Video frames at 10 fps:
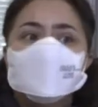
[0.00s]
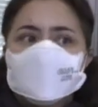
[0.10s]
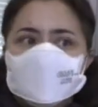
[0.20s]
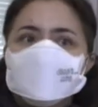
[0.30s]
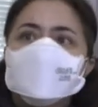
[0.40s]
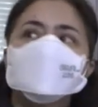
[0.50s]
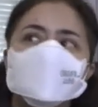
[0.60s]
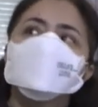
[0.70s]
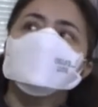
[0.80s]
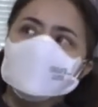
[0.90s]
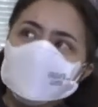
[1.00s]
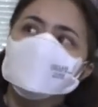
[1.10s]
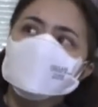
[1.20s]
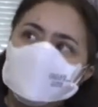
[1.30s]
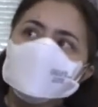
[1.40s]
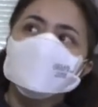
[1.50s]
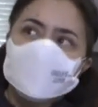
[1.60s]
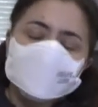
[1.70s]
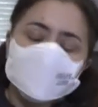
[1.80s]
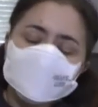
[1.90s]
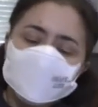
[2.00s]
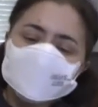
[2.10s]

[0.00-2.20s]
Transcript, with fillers: in parte misconosciute è proprio